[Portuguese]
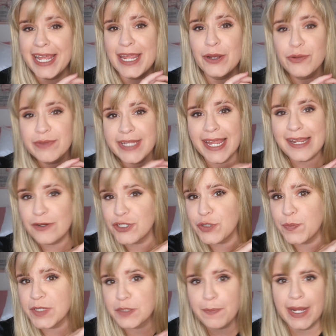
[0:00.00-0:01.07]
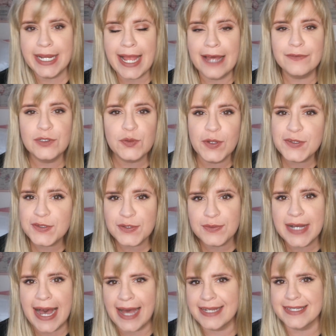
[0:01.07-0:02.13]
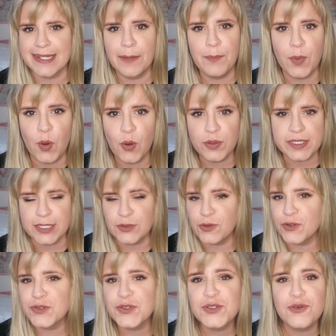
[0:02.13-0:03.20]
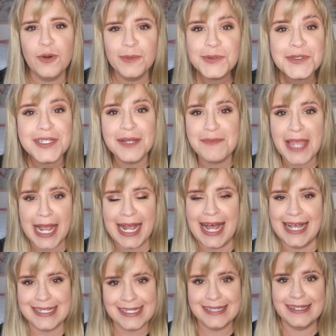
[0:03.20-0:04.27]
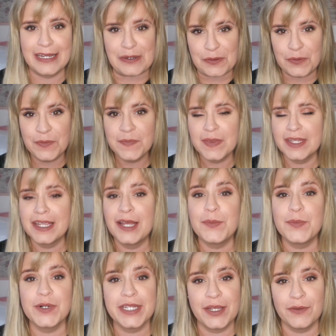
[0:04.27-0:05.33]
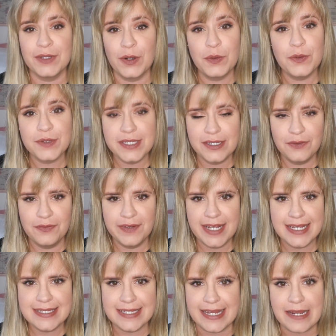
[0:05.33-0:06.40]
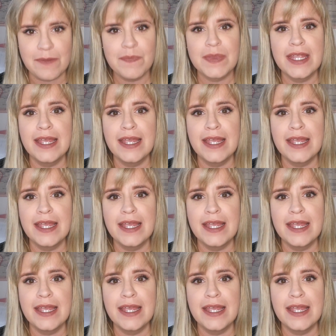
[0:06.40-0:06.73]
Eu tenho tipo espalhado em todos os lugares, na bolsa, em todos os cômodos da minha casa tem um, porque eu não consigo ficar sem.